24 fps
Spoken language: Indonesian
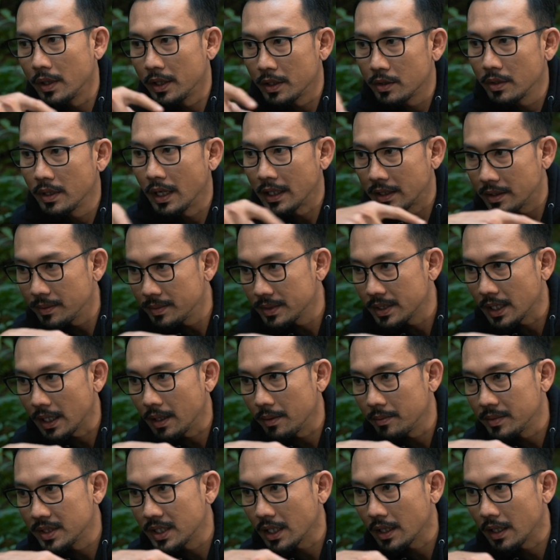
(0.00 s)
Itu iya. nanti bisa
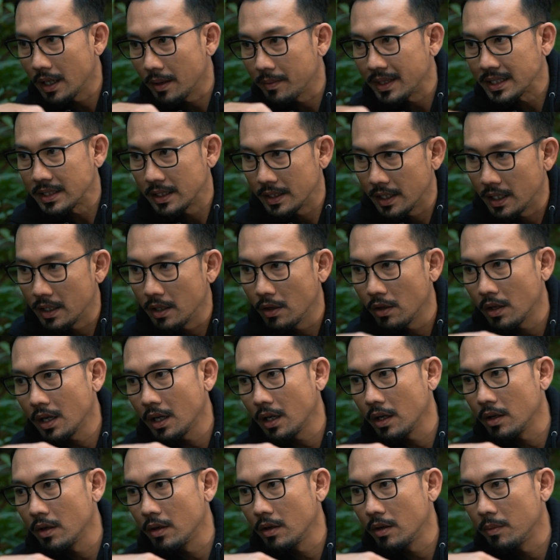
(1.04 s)
bisa kena pasal. Jadi orang
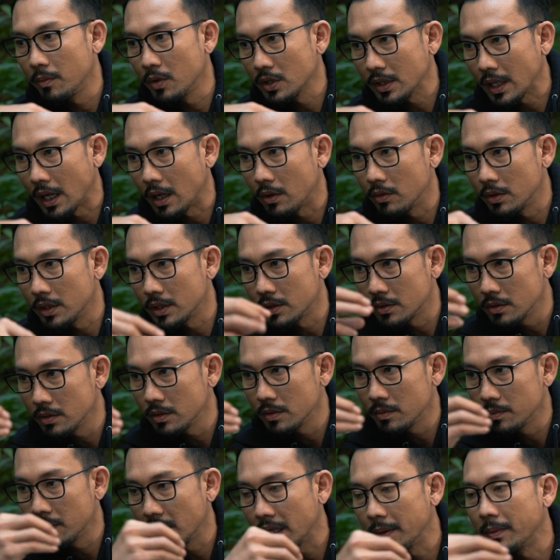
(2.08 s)
kalau mau tahu itu
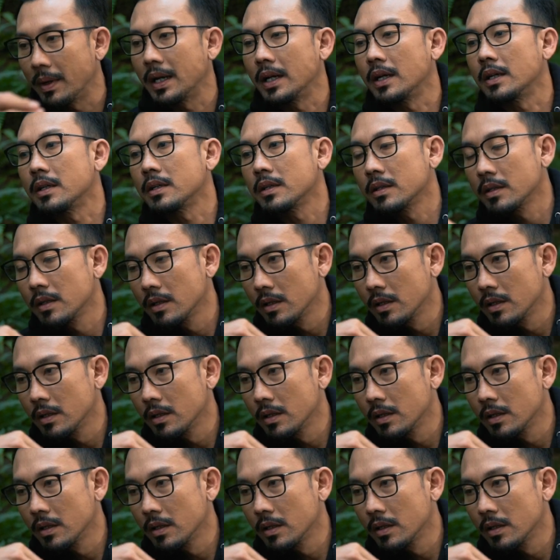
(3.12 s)
bagaimana ya?